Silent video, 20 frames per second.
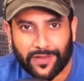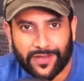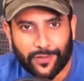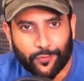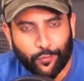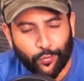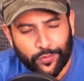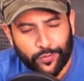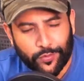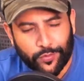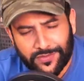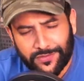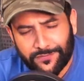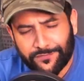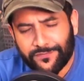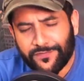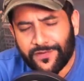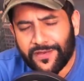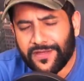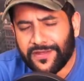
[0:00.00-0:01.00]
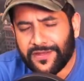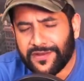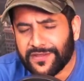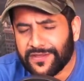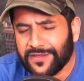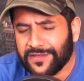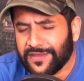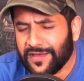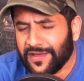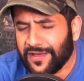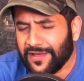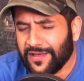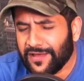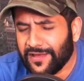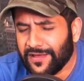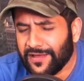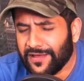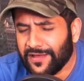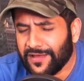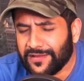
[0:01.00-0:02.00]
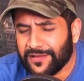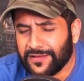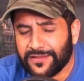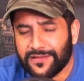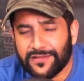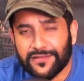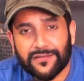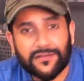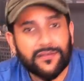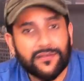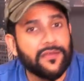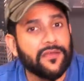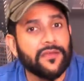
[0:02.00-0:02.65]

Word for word: गाना कोई फरियाद